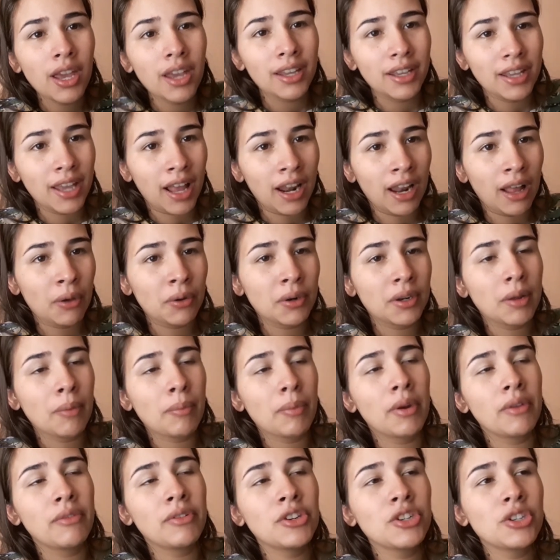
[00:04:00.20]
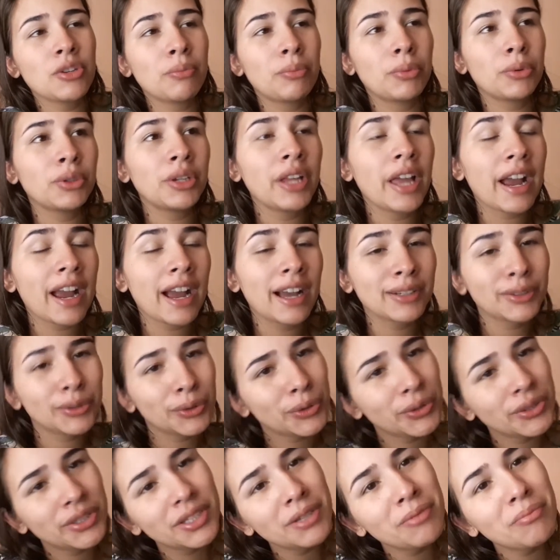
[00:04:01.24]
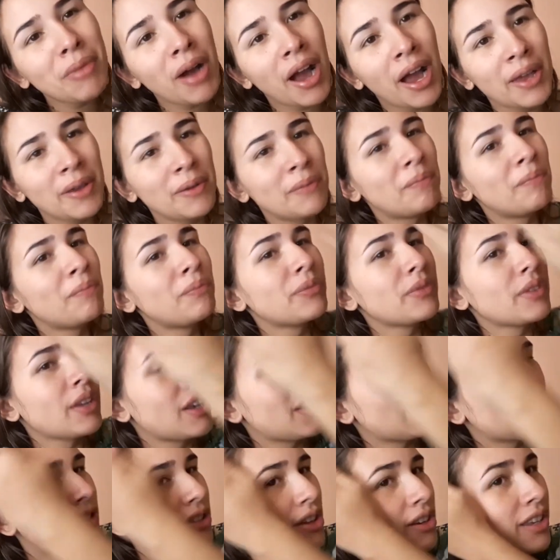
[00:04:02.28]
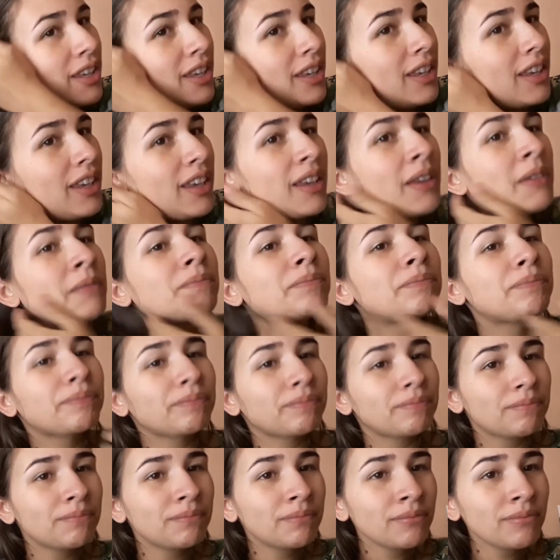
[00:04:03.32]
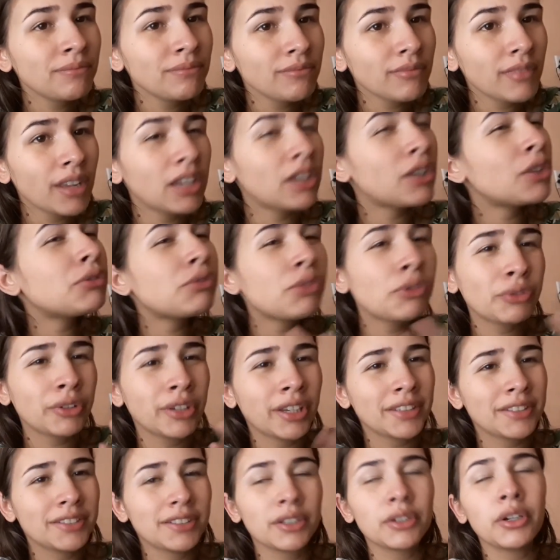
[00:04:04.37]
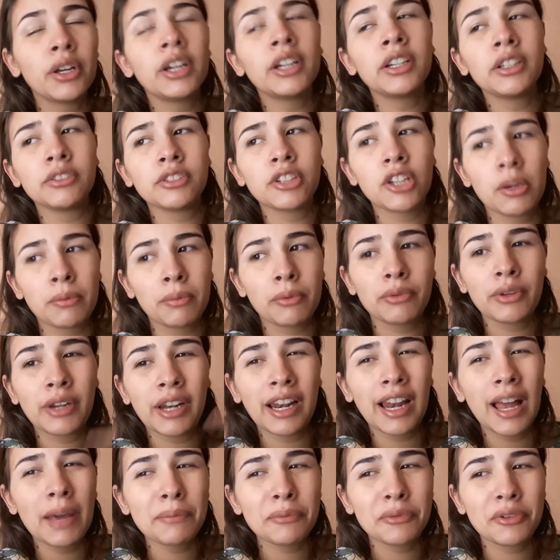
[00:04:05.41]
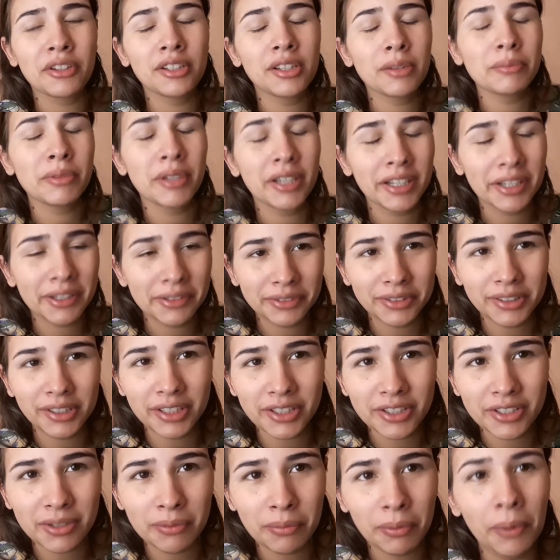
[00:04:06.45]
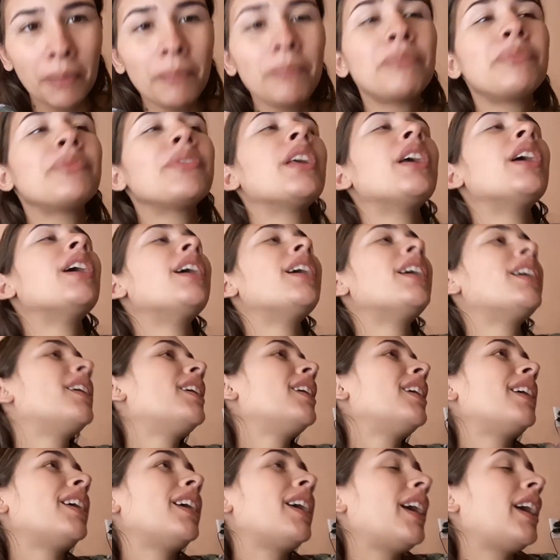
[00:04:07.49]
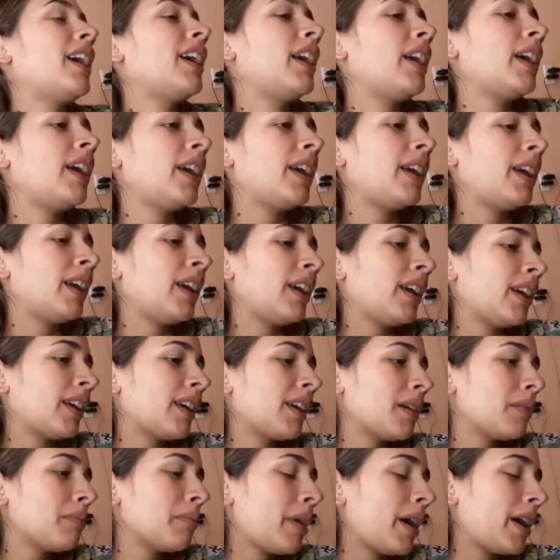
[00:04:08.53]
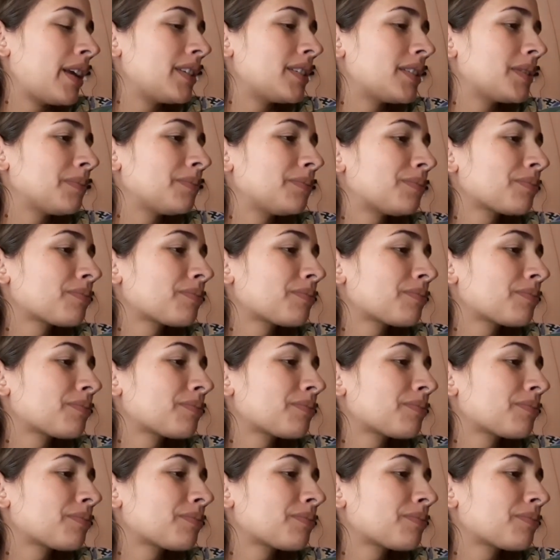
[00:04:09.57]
E a Laura tá prevista pro dia 14 de maio. Só que eu não vou falar isso agora não, deixa eu falar lá pro final da minha gravidez, tá bom? É, que mais?